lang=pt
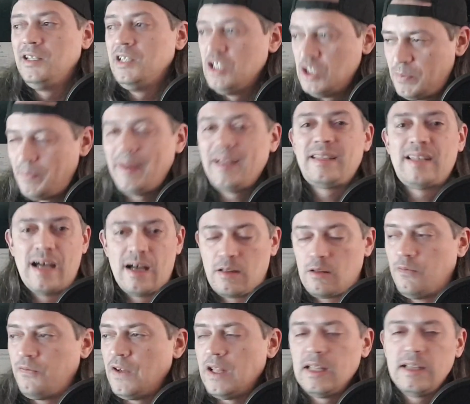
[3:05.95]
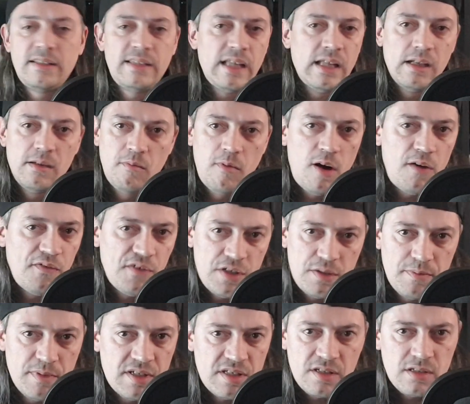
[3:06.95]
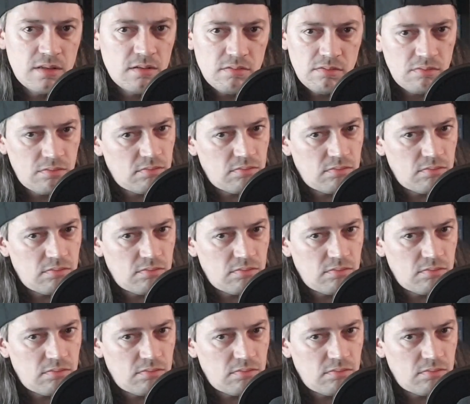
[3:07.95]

Espetáculo. Fala telemóveis, mas,